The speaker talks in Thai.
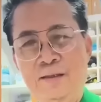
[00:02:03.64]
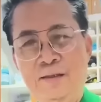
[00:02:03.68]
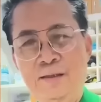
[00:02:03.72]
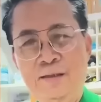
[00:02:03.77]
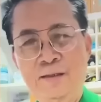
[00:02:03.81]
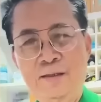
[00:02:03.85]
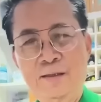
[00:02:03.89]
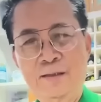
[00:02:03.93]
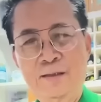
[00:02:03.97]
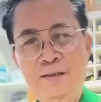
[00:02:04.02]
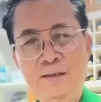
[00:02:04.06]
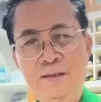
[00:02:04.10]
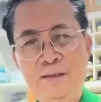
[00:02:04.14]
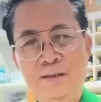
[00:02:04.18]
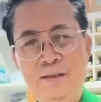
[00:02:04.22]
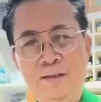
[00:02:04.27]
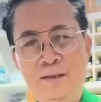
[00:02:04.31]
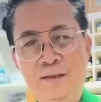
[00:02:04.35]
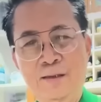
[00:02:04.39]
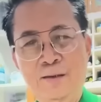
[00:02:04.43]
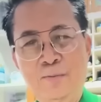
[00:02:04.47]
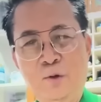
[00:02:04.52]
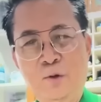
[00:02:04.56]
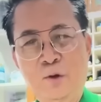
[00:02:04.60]
เป็นการแสดง
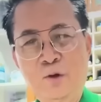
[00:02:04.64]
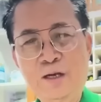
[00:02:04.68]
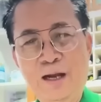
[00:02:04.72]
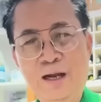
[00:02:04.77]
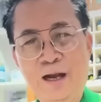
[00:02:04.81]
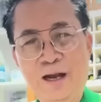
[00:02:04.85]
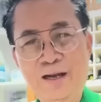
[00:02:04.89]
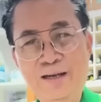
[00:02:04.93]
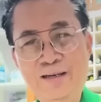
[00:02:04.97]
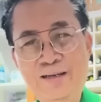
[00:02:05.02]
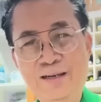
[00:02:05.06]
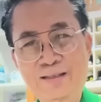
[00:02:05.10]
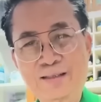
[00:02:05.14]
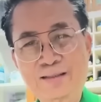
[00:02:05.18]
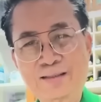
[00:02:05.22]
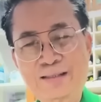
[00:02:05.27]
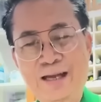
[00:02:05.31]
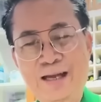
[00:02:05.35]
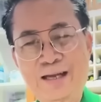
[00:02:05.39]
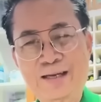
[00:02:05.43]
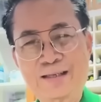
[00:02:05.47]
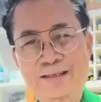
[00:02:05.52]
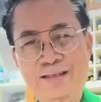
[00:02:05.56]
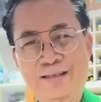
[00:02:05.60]
ความยินดีให้
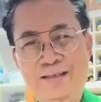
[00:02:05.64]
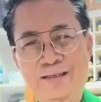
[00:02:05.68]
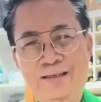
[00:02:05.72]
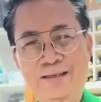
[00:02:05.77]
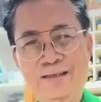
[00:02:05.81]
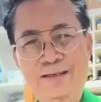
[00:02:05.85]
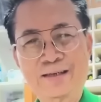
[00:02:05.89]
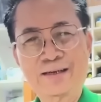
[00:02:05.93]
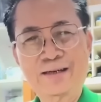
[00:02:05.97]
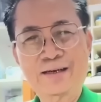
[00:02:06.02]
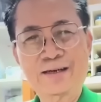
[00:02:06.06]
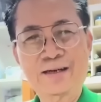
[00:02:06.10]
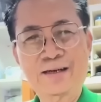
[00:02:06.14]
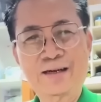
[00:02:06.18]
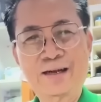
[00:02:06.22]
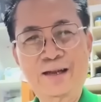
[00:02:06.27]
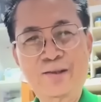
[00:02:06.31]
กับกำนันตุ้ย